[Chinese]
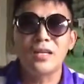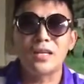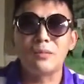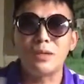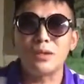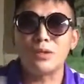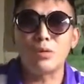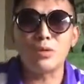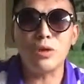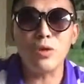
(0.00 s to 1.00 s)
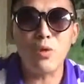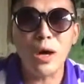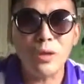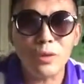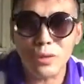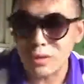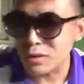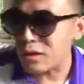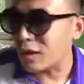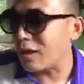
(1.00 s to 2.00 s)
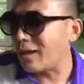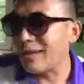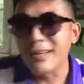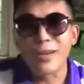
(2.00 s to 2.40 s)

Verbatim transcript: 什么这通双宽呃呃